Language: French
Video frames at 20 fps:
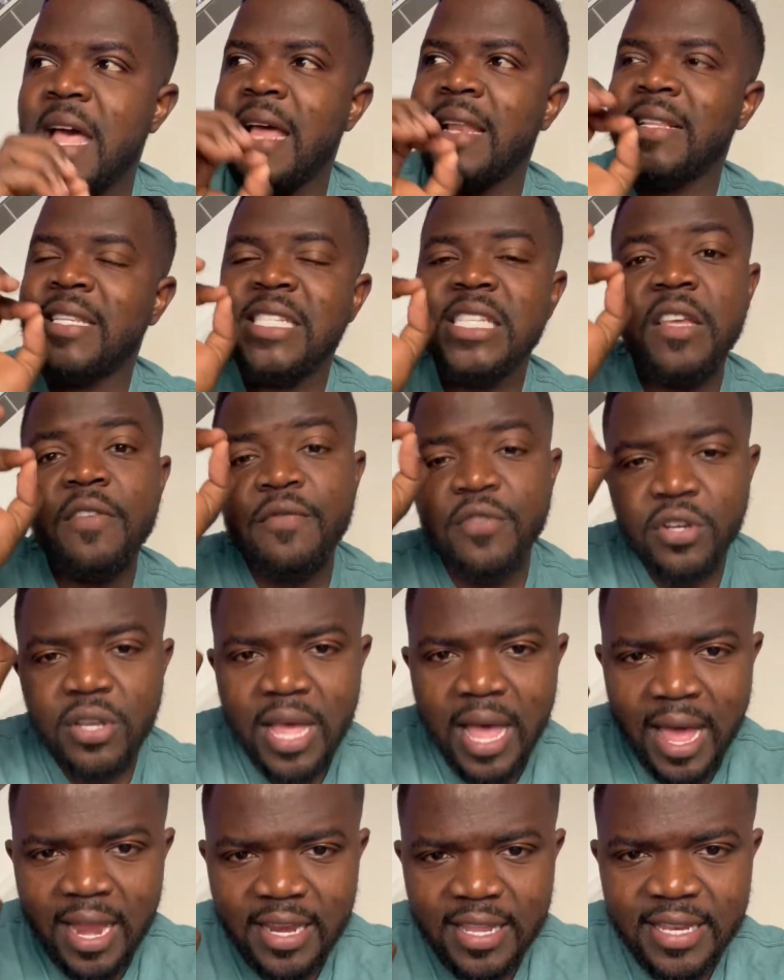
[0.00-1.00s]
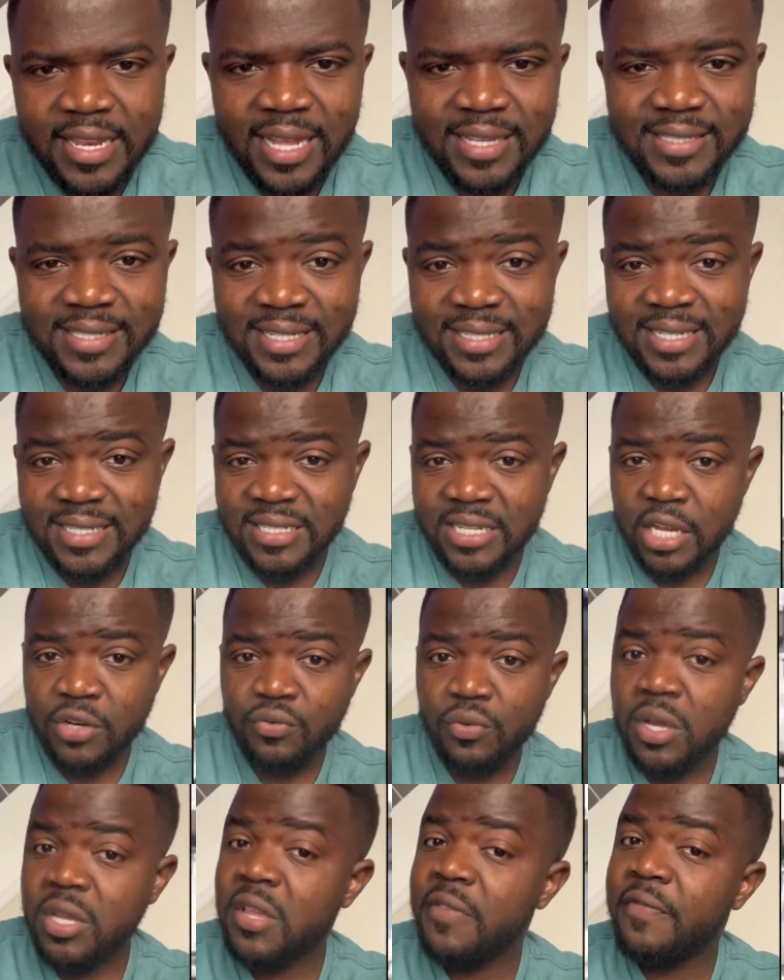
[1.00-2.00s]
s'ils veulent aller dans certains
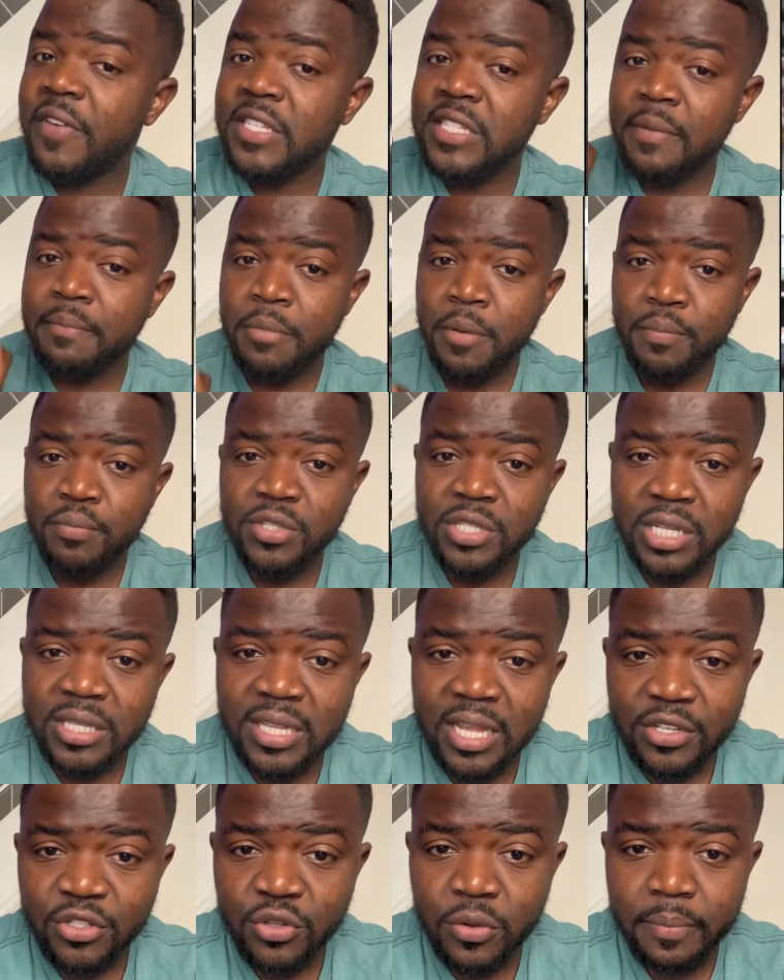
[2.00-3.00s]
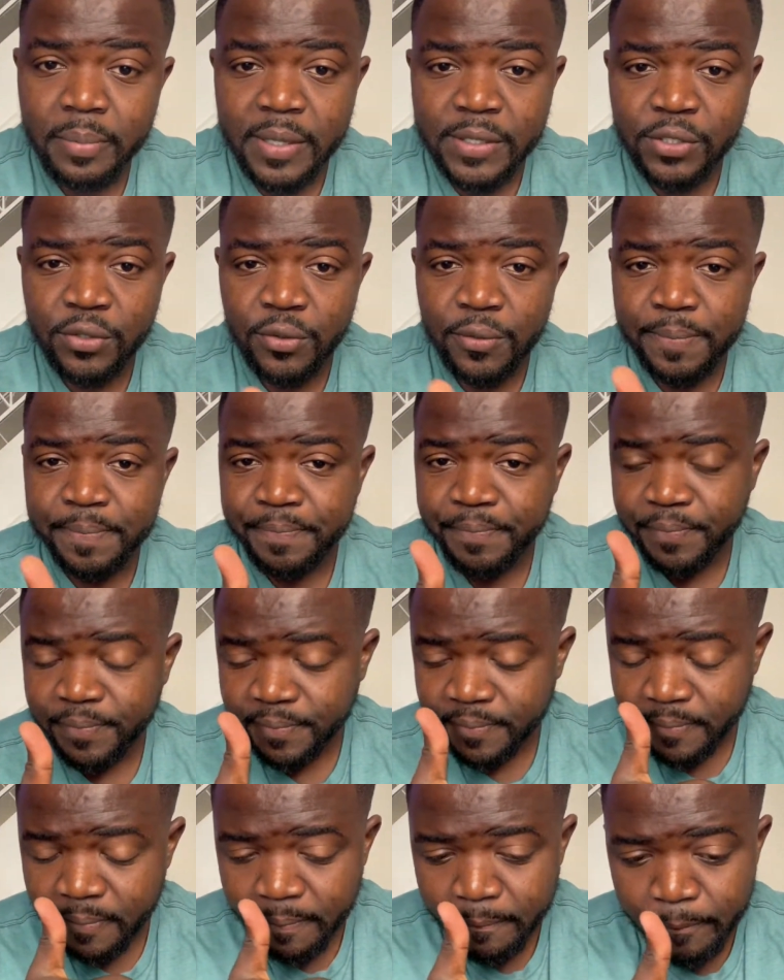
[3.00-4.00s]
endroits, qu'ils fassent un peu plus attention parce
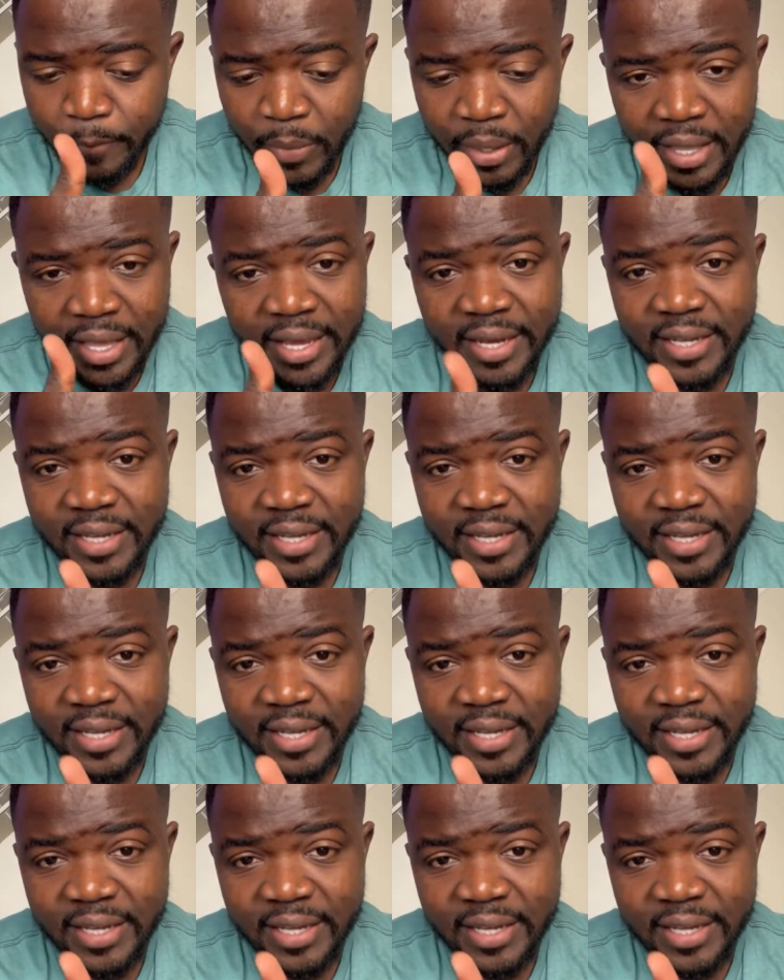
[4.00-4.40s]
qu'ils